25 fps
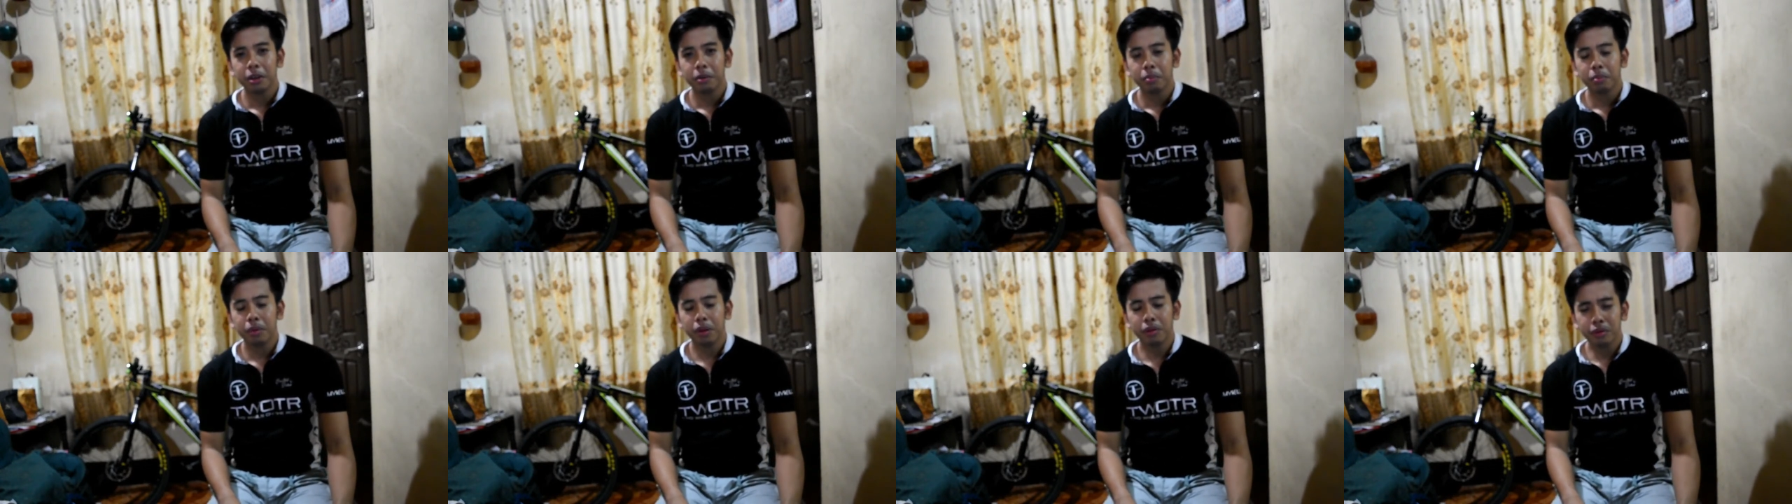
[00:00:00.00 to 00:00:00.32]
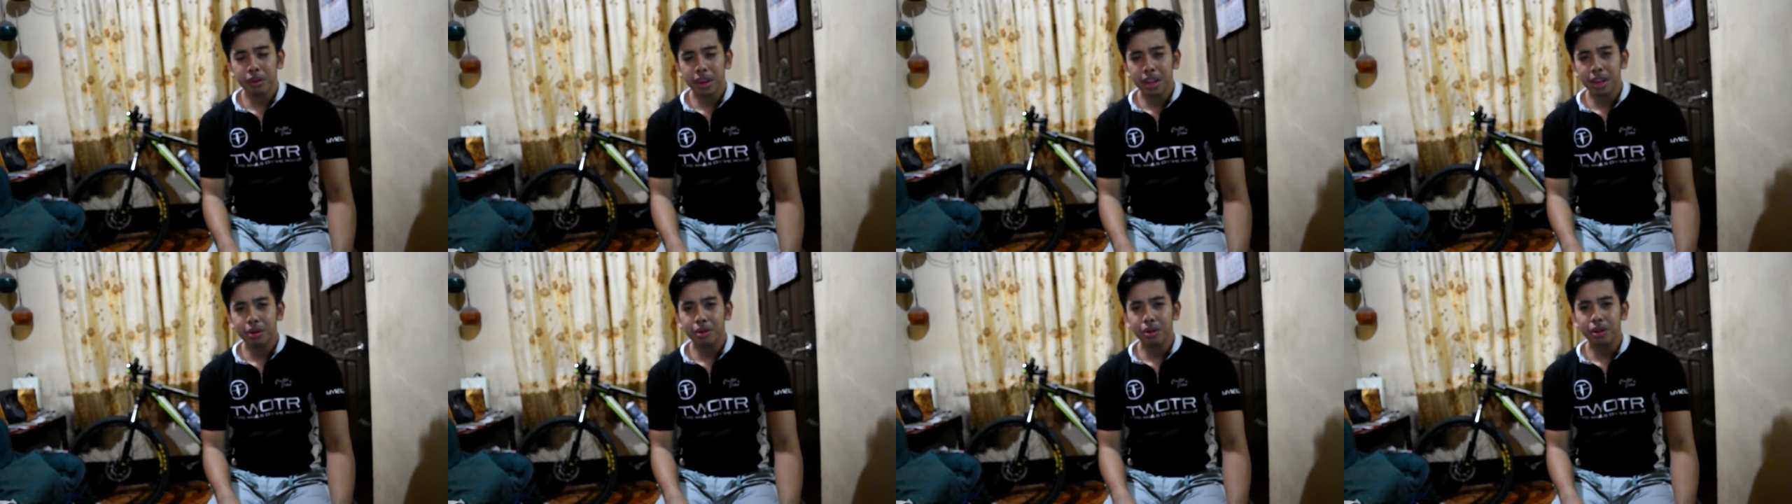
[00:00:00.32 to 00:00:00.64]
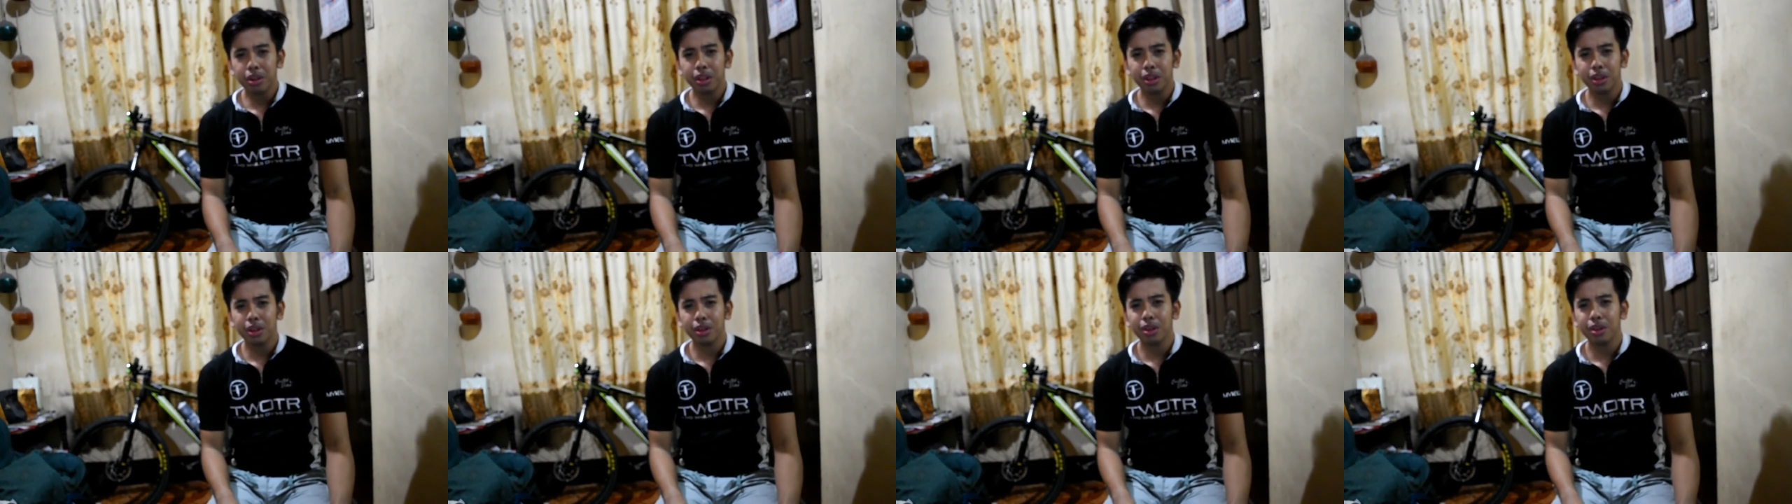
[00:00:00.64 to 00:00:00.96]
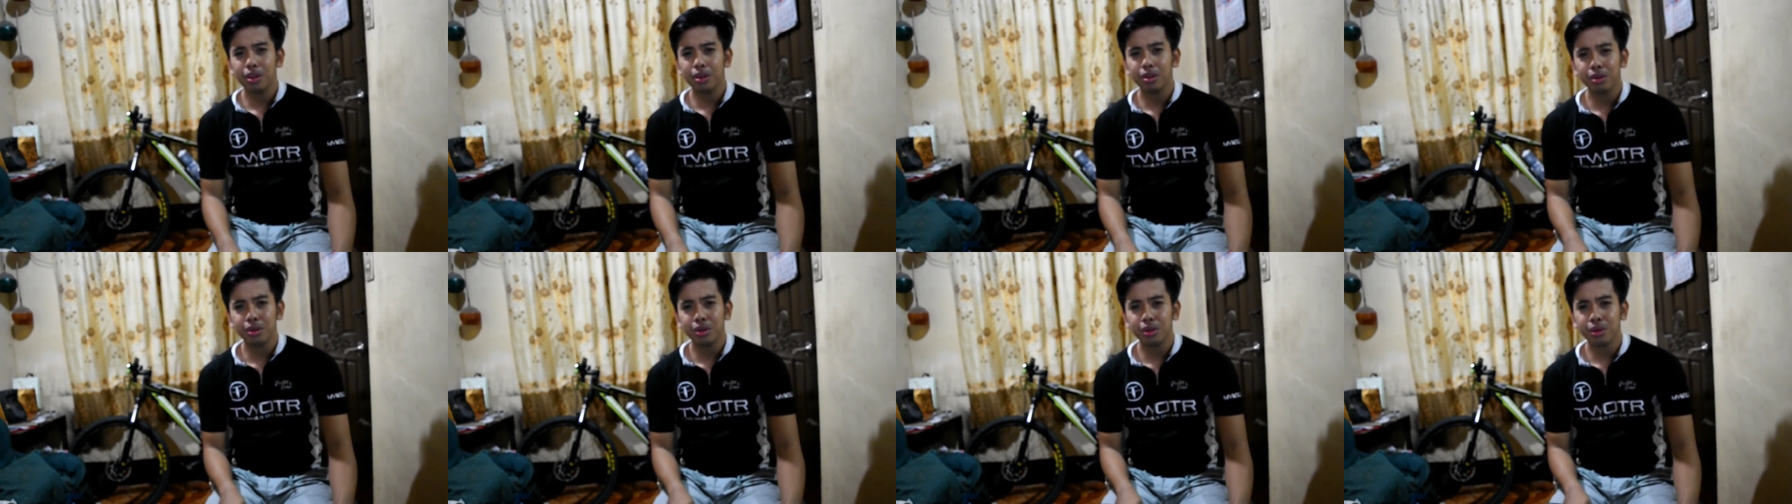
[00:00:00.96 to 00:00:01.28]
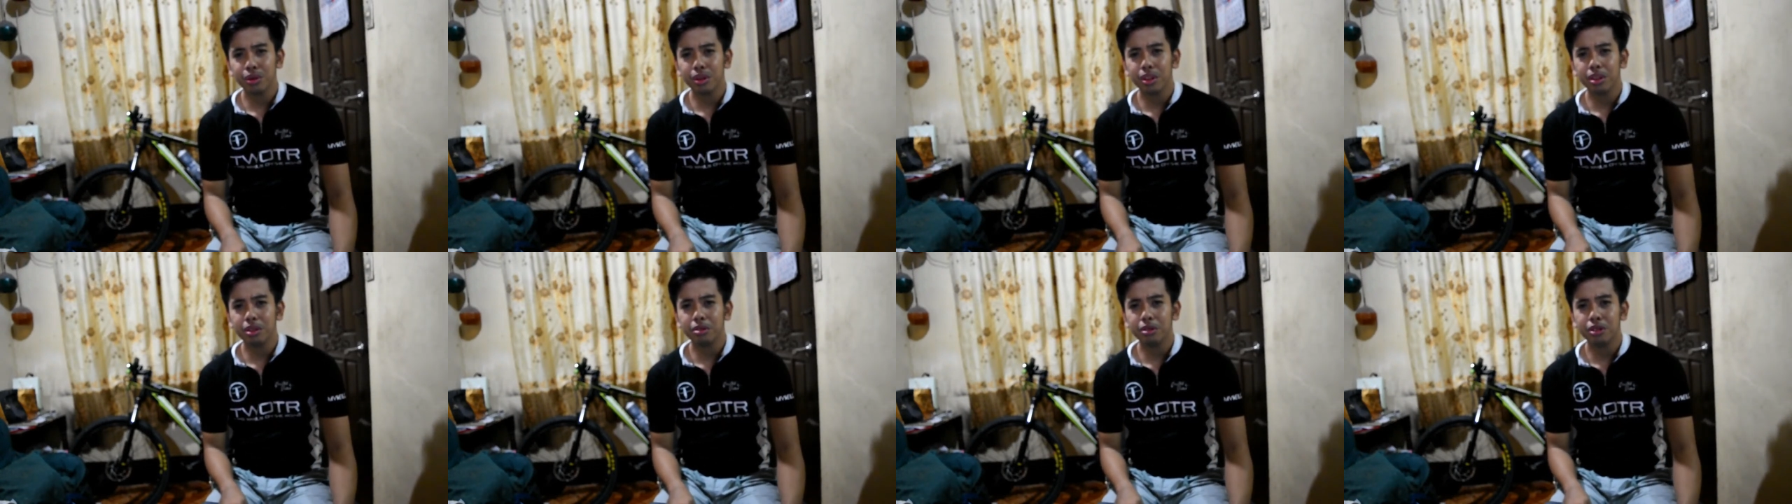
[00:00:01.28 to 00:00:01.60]
ma-feel ko rin yun na gusto
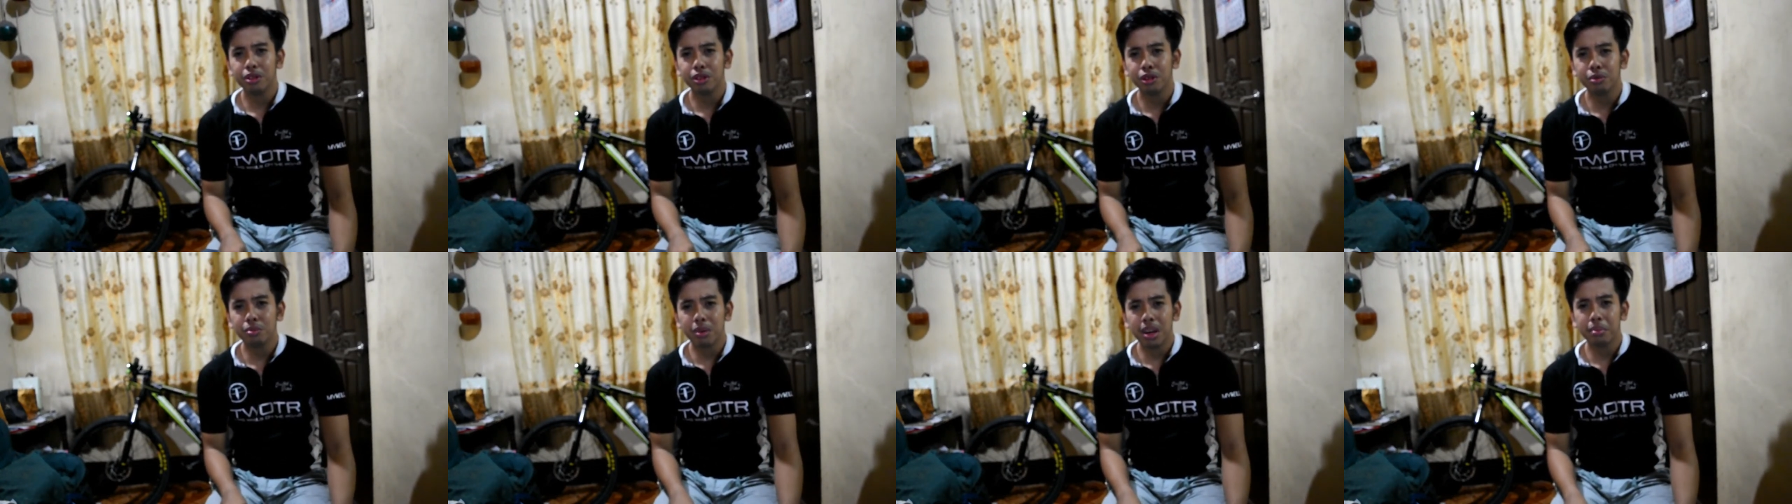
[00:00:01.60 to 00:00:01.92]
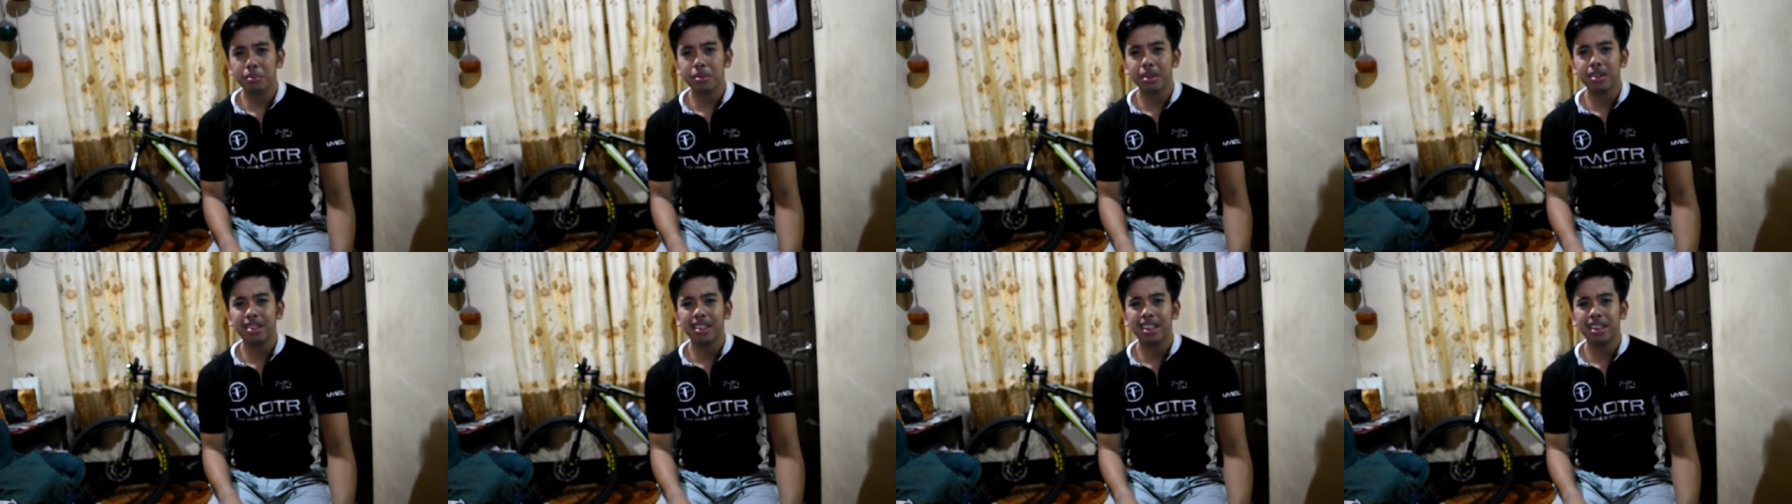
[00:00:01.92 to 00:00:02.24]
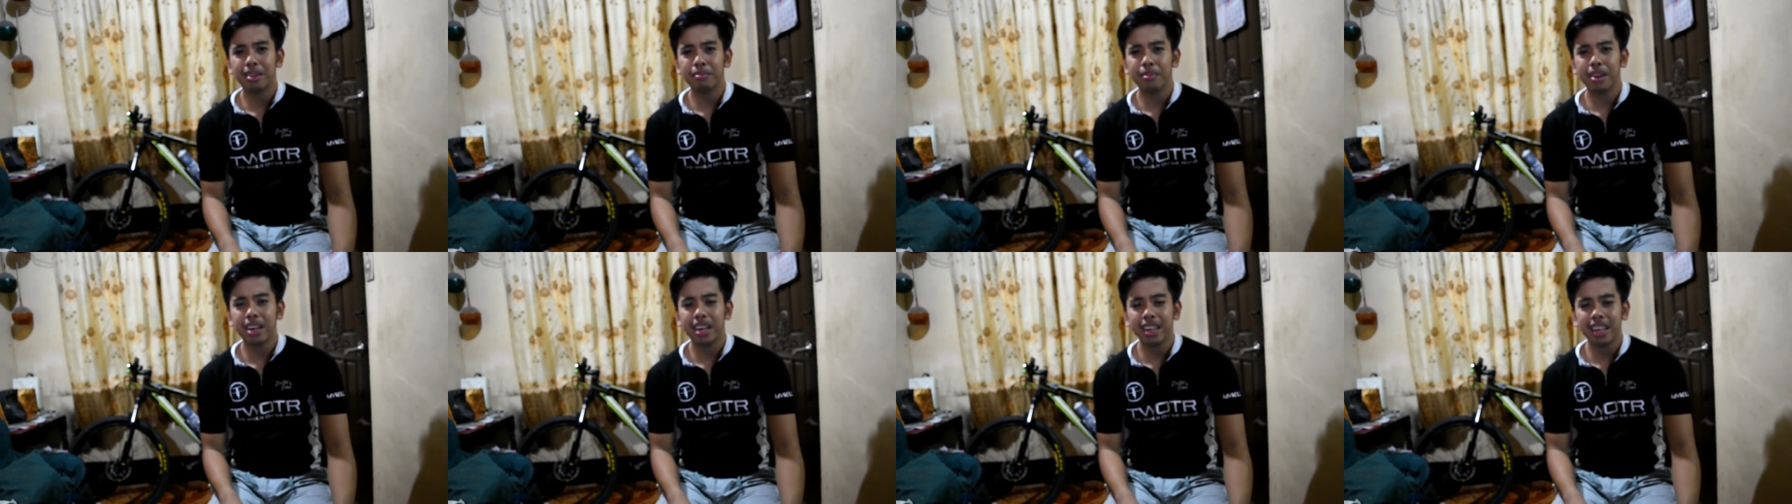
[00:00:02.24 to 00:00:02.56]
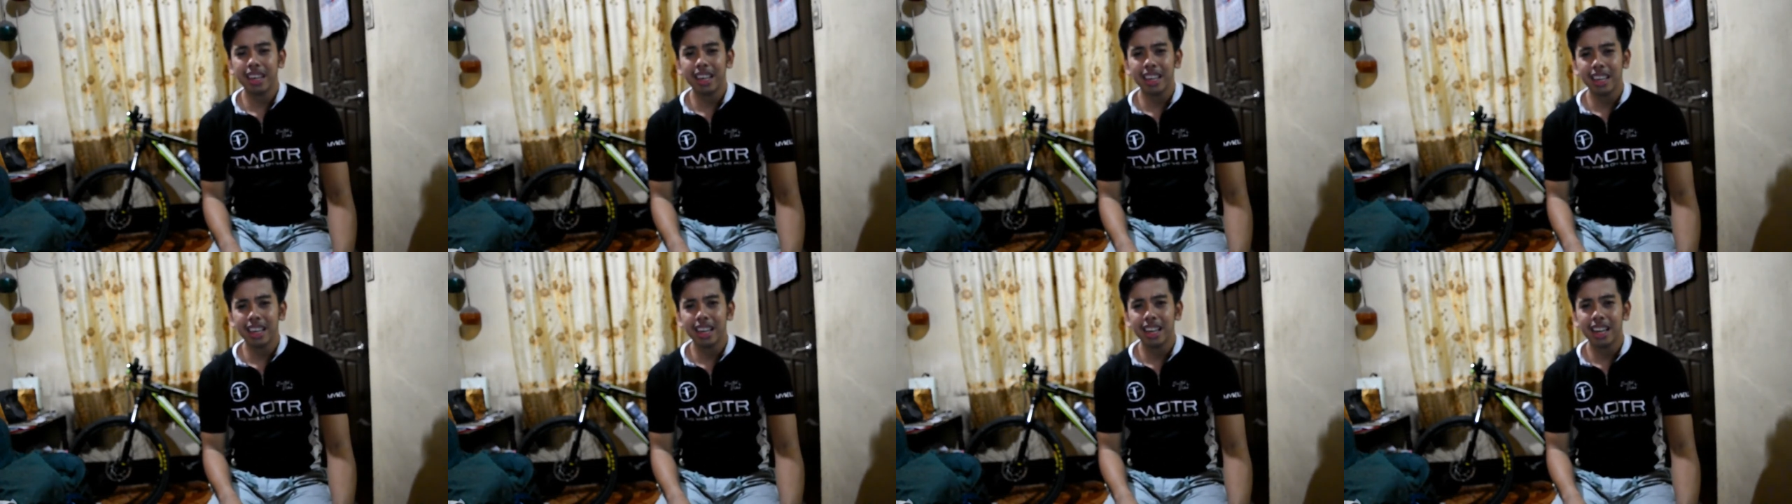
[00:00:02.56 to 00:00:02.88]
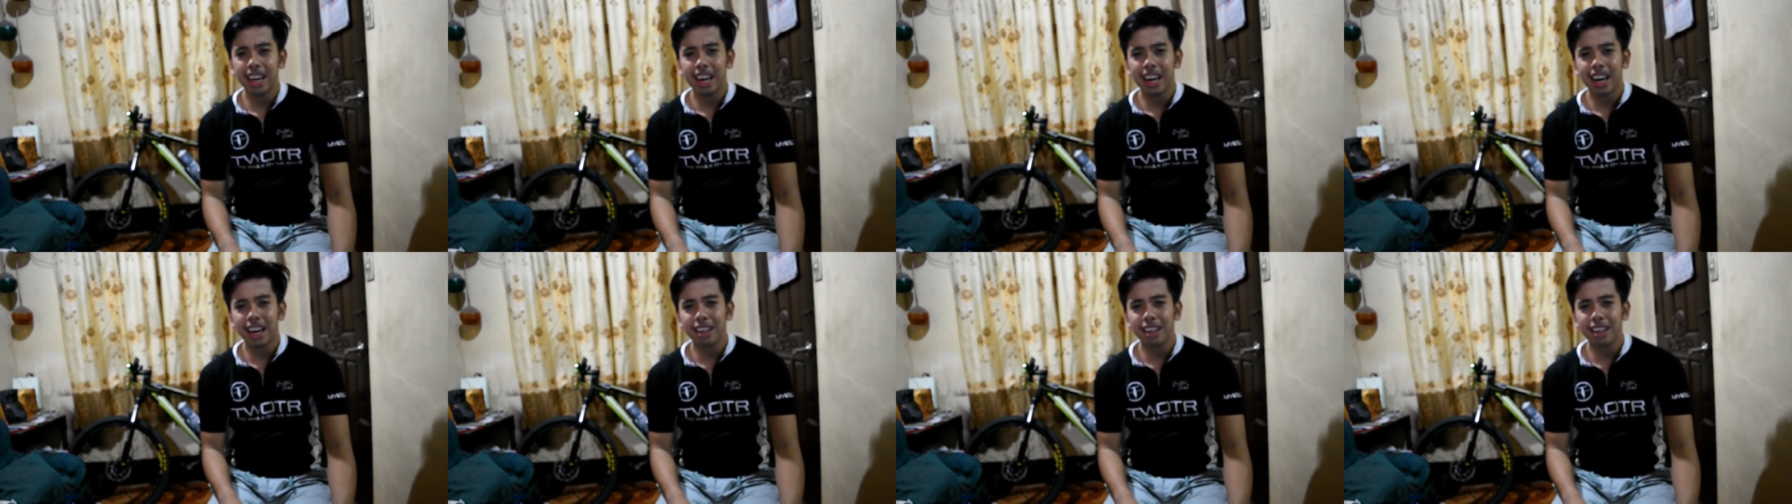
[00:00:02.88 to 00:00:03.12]
ko rin sumama sa mga ride nila.